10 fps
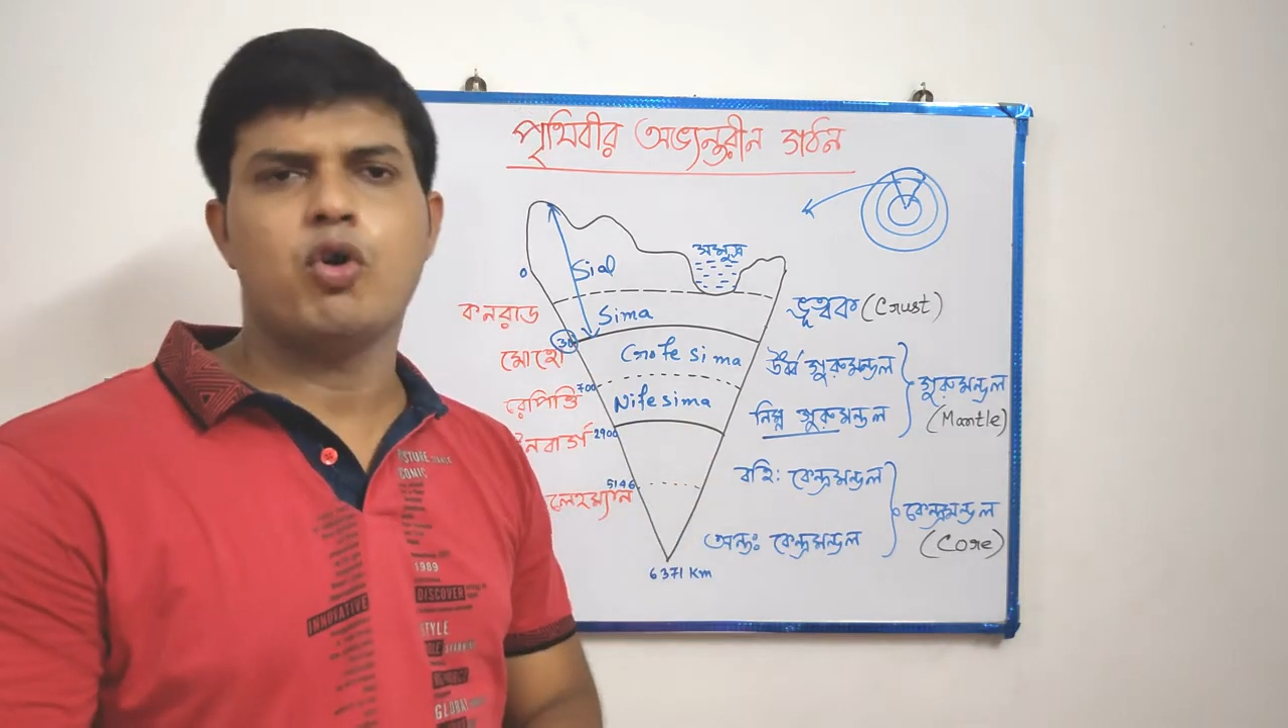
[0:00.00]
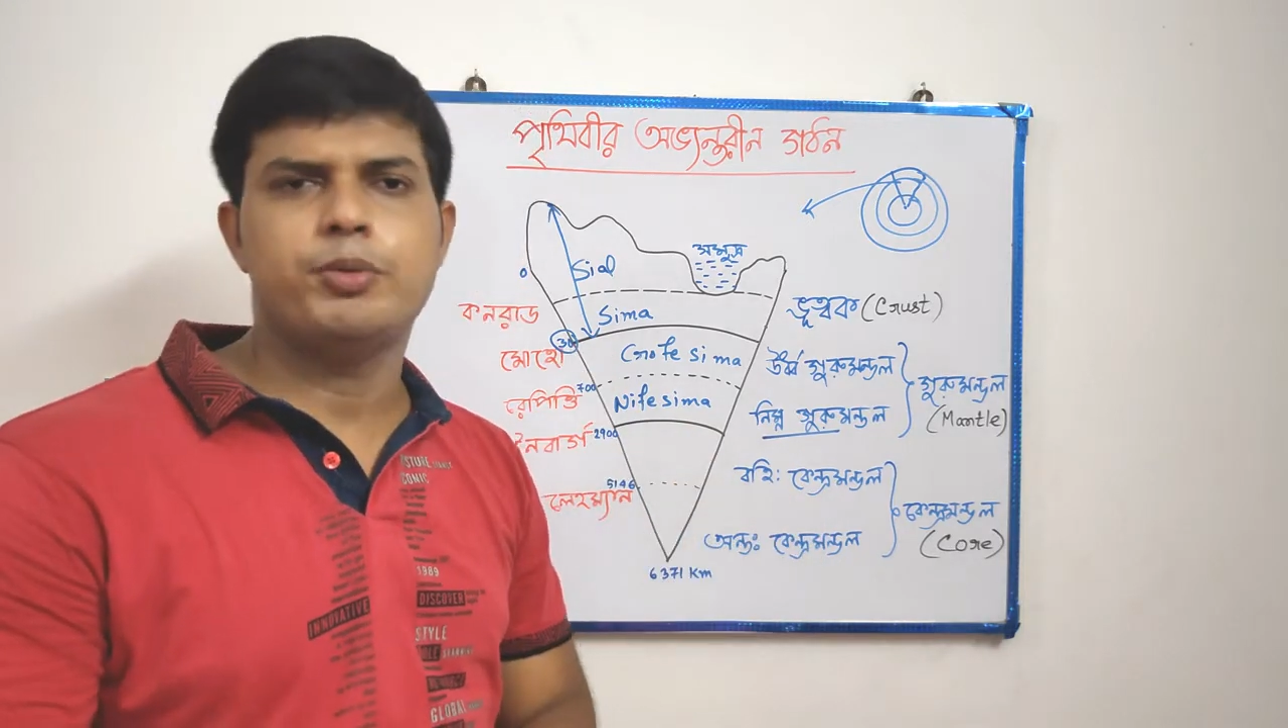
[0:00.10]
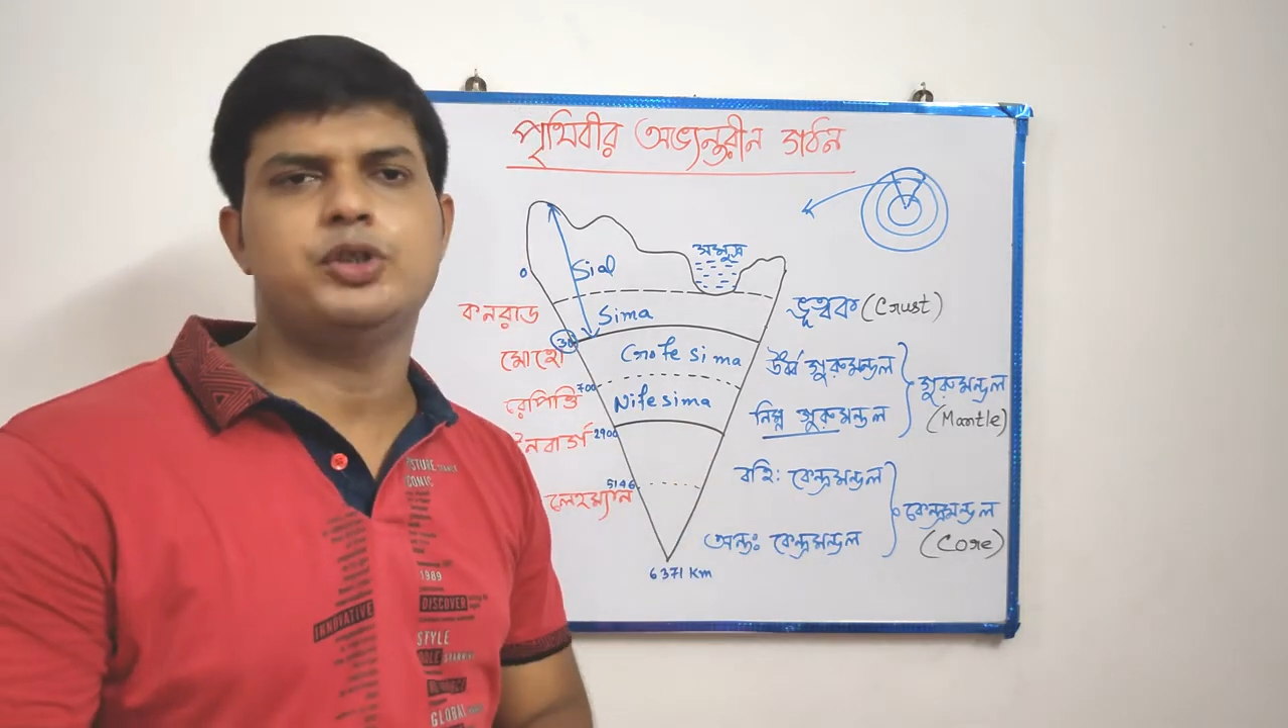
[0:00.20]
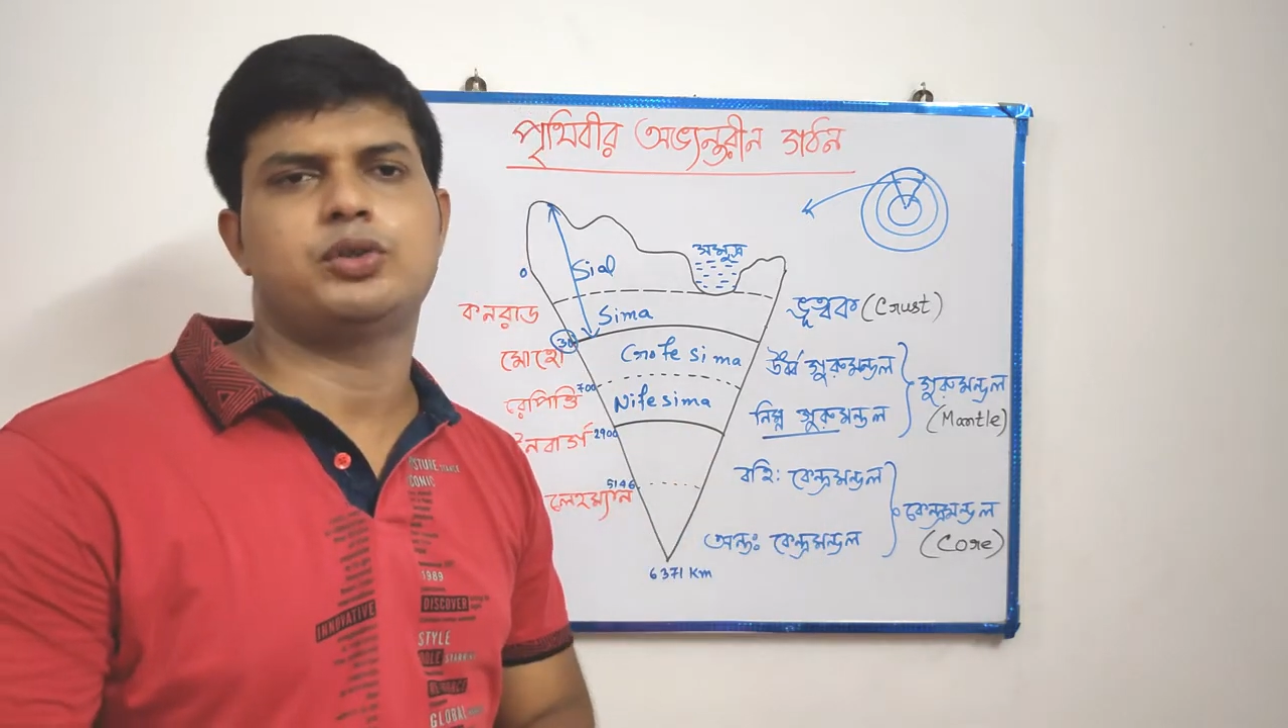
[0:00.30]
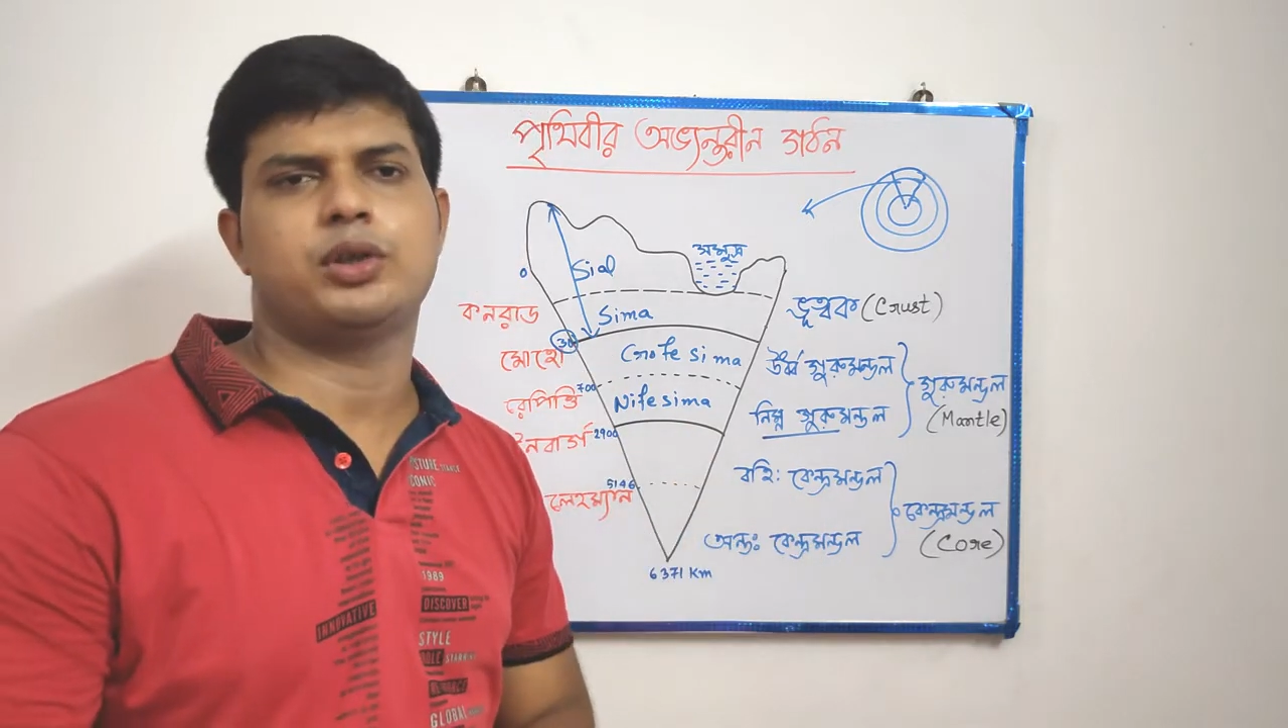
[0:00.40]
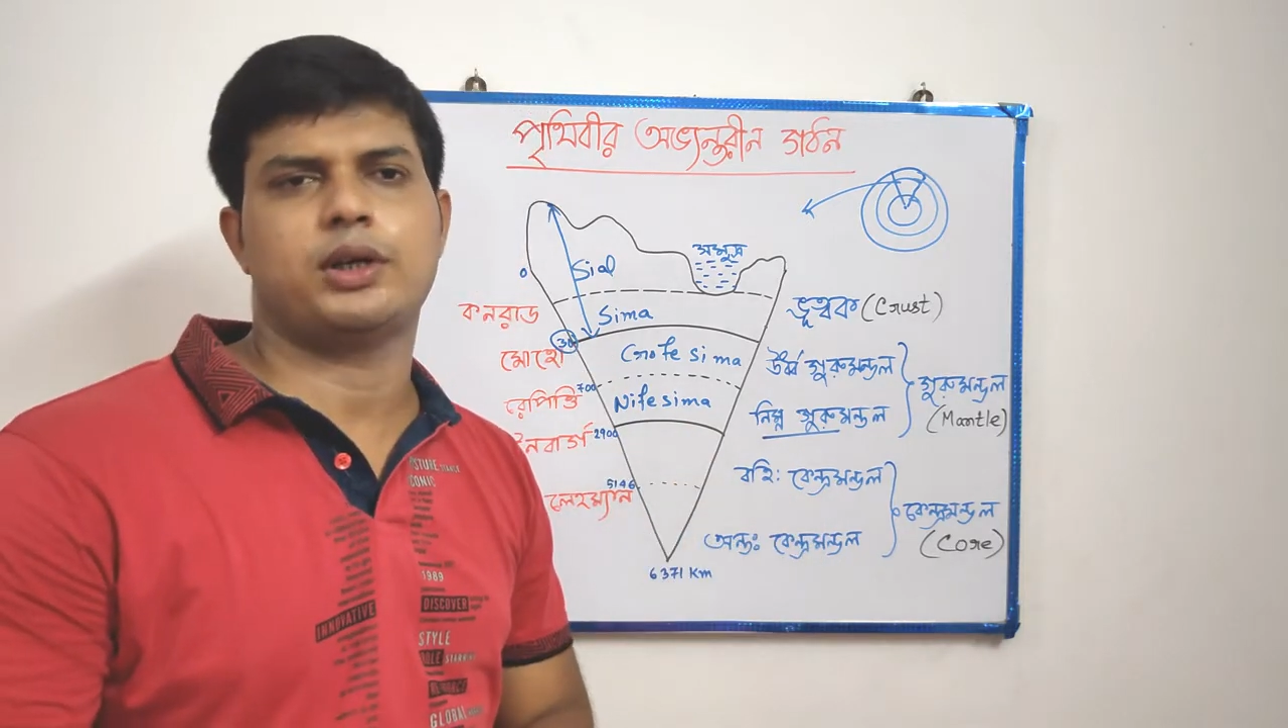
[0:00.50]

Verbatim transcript: মোহ বিযুক্ত